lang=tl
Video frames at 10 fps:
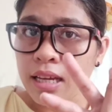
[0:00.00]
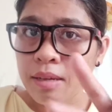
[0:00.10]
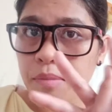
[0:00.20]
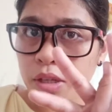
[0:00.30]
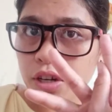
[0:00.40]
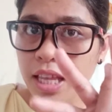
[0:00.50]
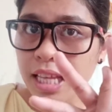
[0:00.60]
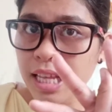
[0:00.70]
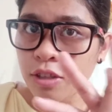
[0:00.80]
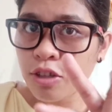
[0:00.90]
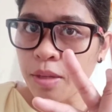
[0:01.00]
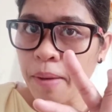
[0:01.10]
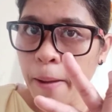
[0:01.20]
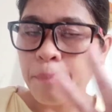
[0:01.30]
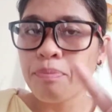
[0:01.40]
minor de edad to, di
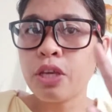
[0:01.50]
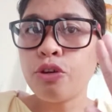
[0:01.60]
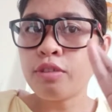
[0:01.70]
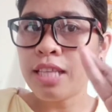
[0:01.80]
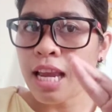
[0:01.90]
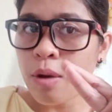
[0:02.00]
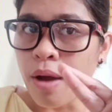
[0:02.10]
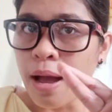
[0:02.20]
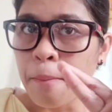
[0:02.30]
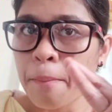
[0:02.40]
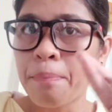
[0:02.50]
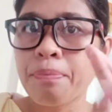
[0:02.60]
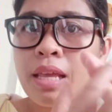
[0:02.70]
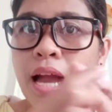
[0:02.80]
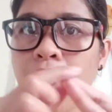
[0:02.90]
ba? Yung dalawa,
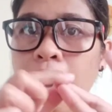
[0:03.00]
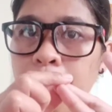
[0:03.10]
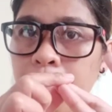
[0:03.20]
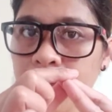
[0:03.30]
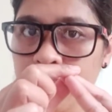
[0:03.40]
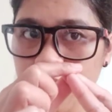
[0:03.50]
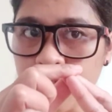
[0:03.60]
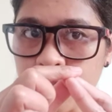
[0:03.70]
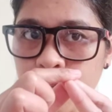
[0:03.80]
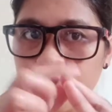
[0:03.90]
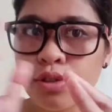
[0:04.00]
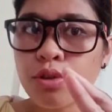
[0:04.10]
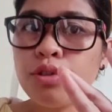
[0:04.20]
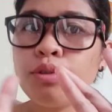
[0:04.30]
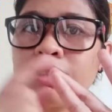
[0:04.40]
above 18 years old.
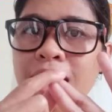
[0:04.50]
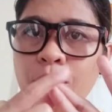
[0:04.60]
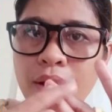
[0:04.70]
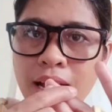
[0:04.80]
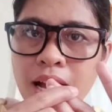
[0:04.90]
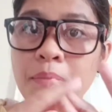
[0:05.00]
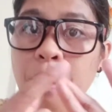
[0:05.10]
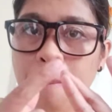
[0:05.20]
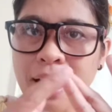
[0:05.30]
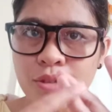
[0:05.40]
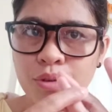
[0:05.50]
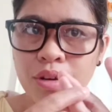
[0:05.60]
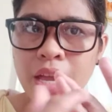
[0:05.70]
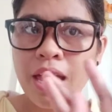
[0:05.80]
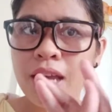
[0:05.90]
So, yung dalawa lang ang papasok.
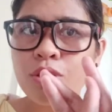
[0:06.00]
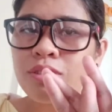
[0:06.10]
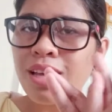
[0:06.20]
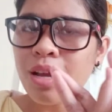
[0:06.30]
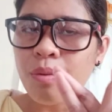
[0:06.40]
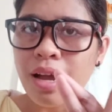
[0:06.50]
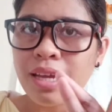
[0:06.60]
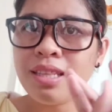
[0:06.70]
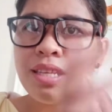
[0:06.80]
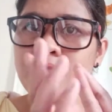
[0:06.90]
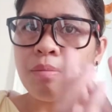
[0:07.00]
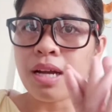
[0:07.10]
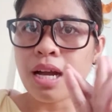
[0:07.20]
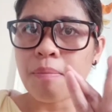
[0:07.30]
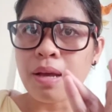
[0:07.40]
Etong dalawa, hindi siya
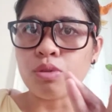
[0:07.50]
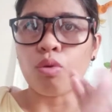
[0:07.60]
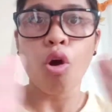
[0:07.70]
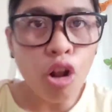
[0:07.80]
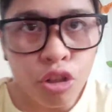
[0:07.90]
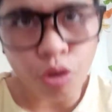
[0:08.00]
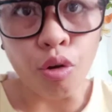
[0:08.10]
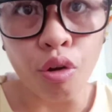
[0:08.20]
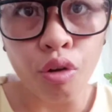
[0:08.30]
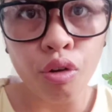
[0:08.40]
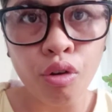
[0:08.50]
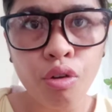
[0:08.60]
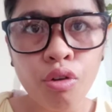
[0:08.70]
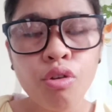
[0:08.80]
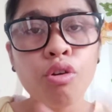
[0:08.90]
makakapasok. Although,
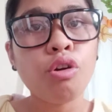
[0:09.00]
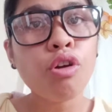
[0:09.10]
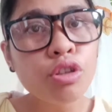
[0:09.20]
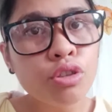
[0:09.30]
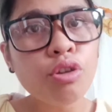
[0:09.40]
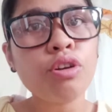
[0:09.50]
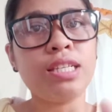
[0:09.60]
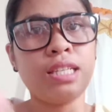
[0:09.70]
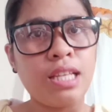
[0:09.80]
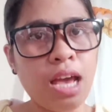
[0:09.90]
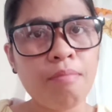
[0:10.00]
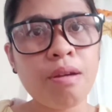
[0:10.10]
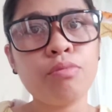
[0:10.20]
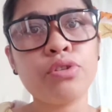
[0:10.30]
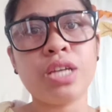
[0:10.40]
although,
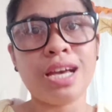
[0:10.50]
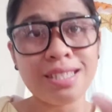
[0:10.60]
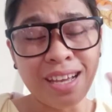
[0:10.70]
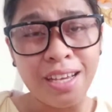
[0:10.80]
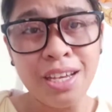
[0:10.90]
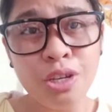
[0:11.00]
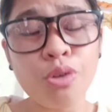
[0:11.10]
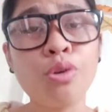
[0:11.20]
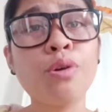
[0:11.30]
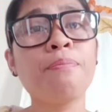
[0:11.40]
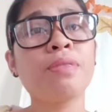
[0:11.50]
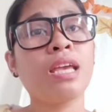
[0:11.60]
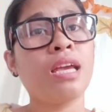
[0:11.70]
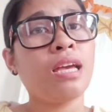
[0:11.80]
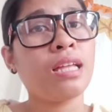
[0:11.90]
isinama mo siya sa iyong
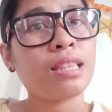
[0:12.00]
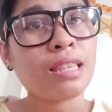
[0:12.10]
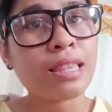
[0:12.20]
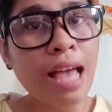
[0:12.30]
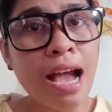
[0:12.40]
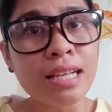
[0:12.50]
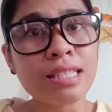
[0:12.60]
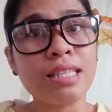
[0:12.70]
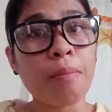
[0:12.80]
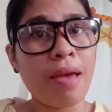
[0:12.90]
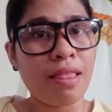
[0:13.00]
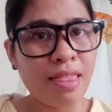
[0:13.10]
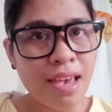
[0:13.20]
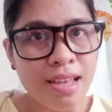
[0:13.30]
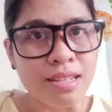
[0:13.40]
tax
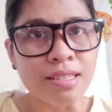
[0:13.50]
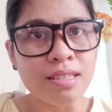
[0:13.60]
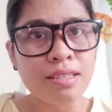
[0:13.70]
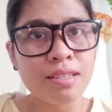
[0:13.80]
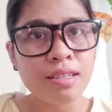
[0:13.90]
dependence.